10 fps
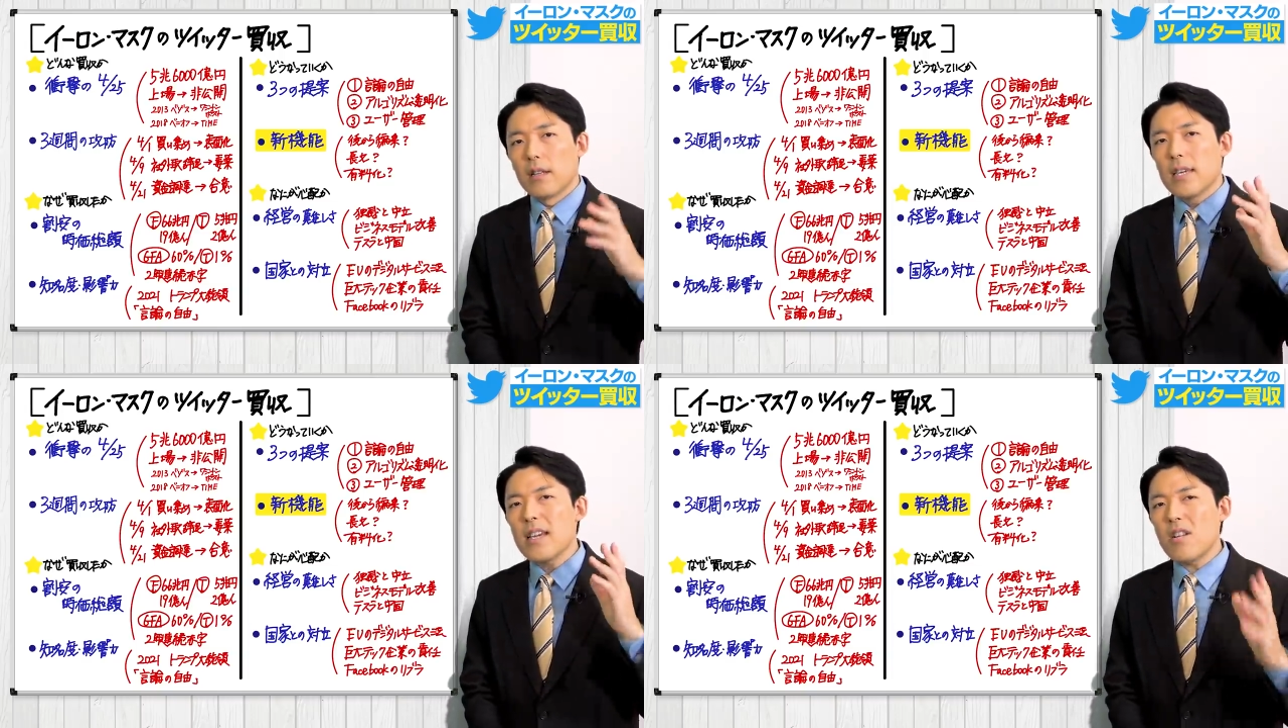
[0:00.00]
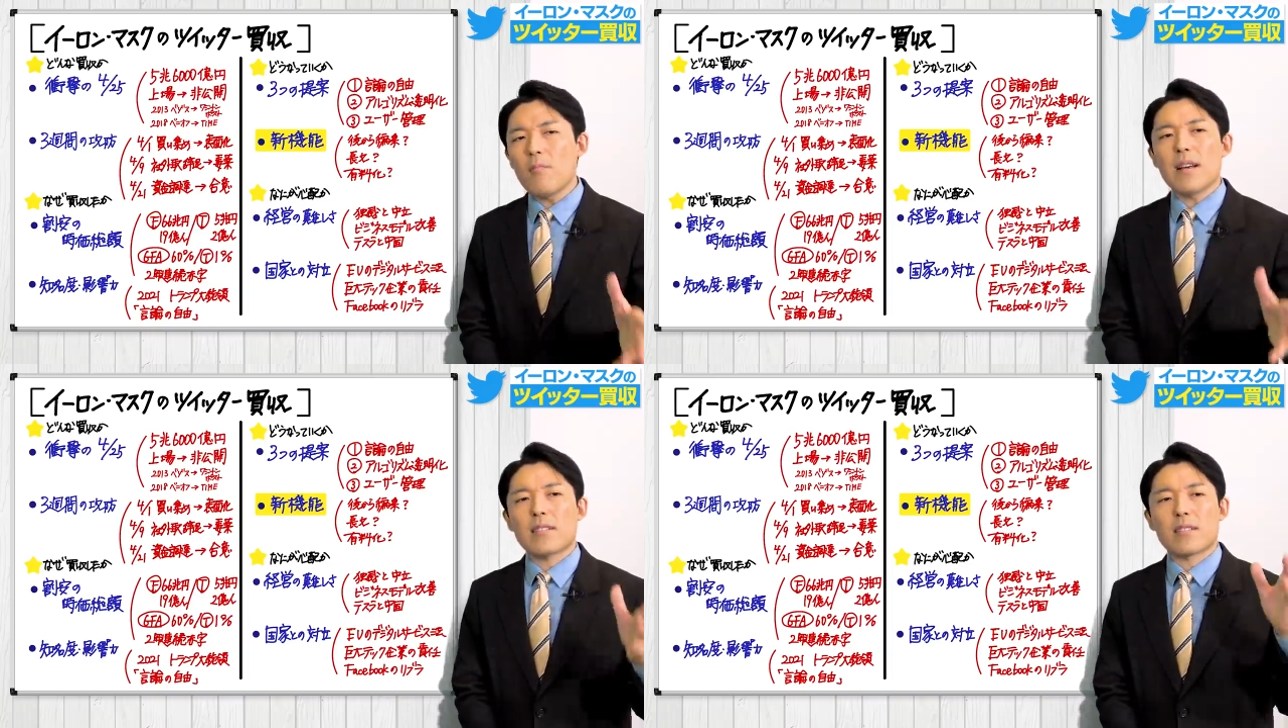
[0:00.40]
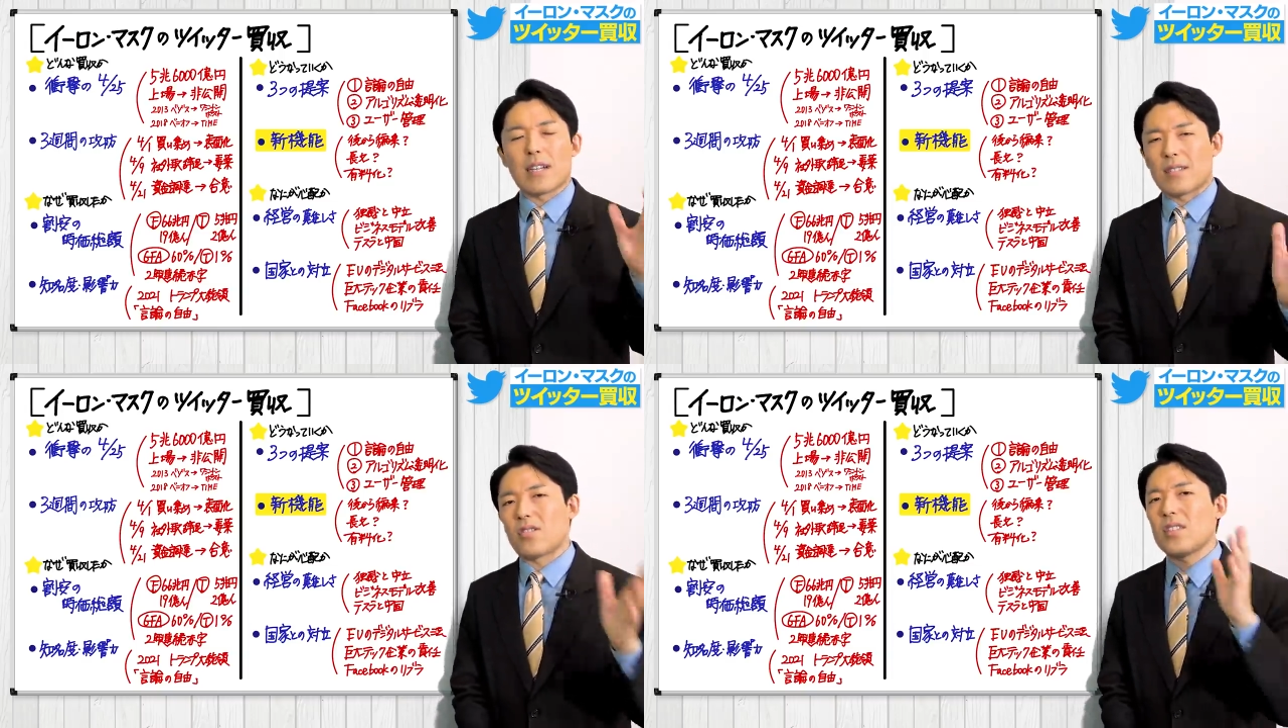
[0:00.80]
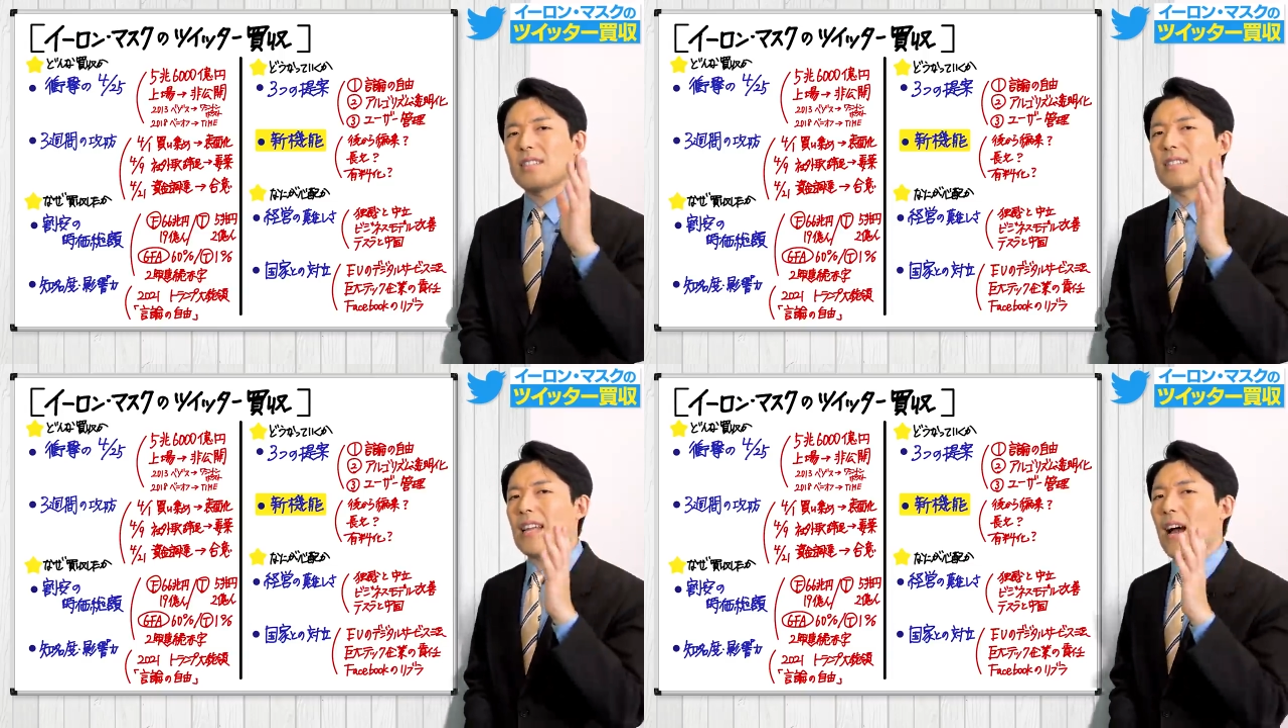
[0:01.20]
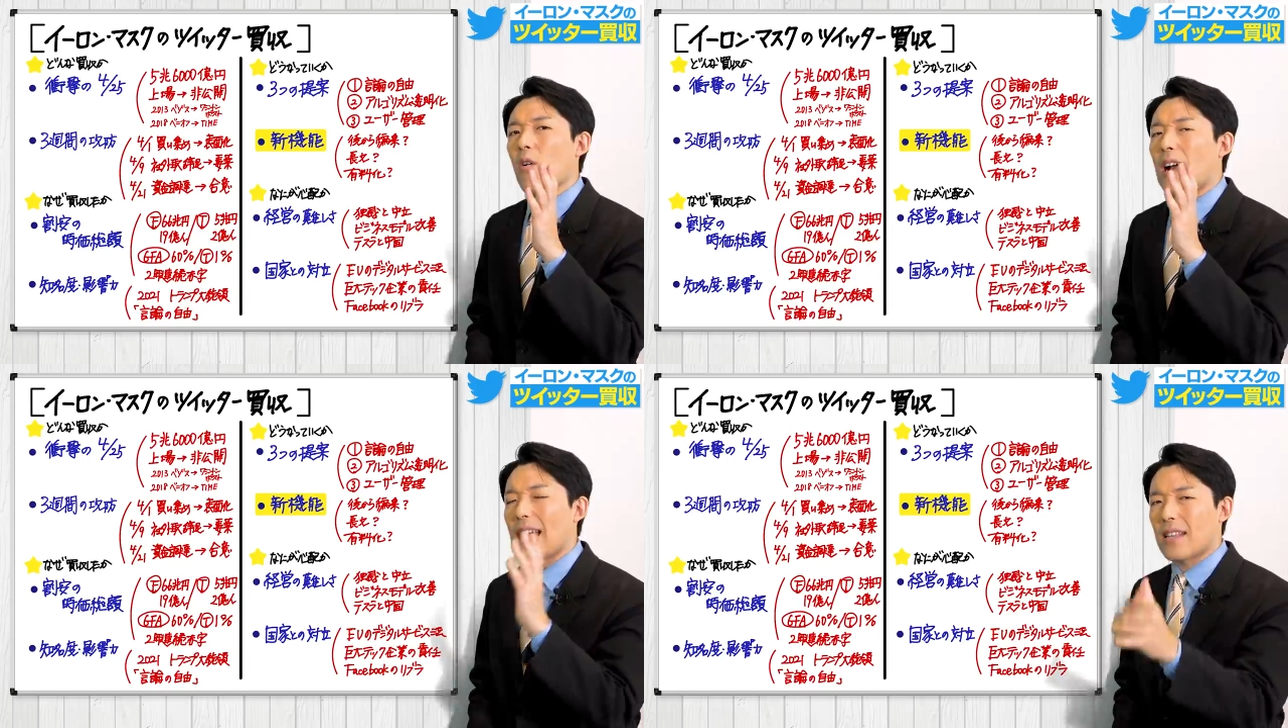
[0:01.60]
イーロン・マスクがツイッター
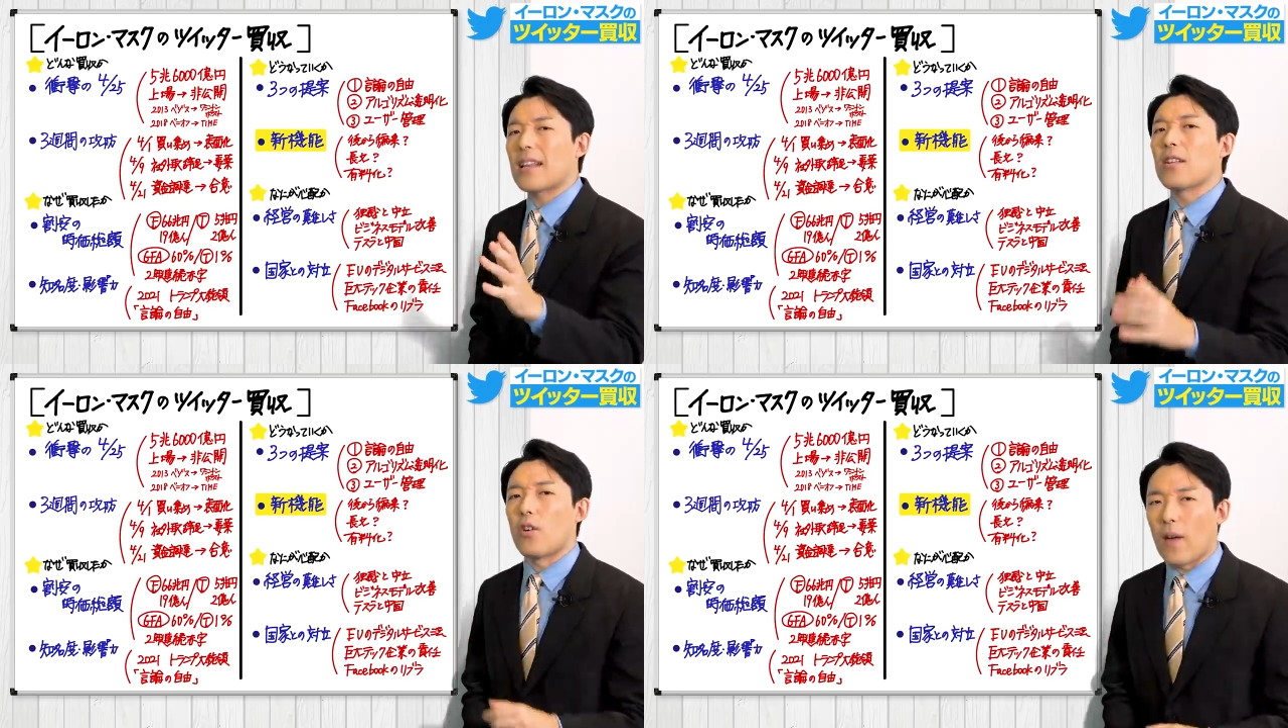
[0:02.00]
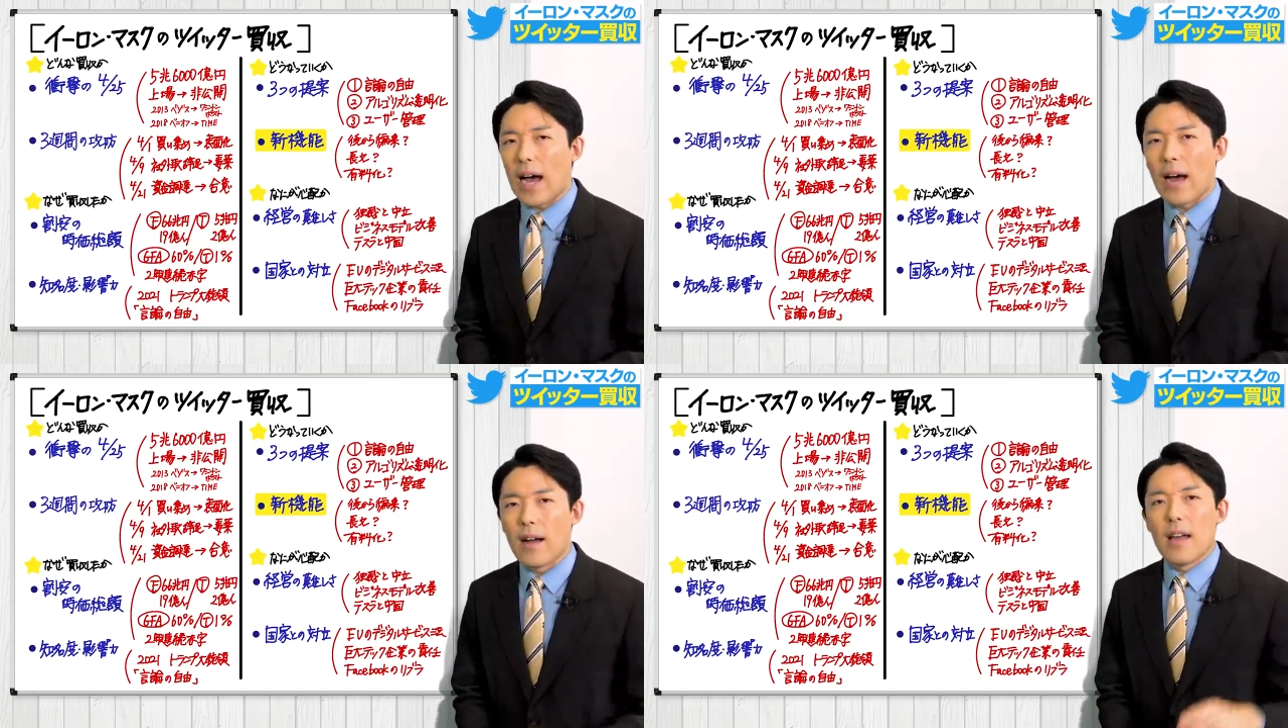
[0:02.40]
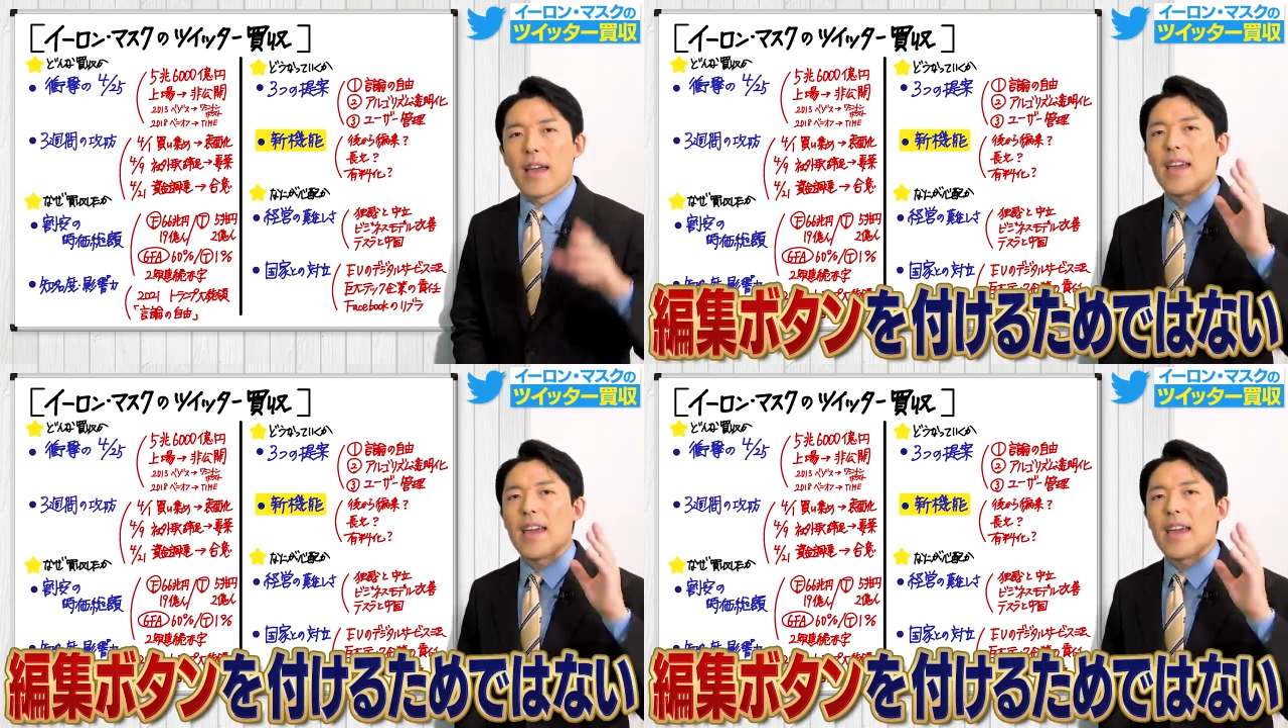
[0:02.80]
を買ったのは、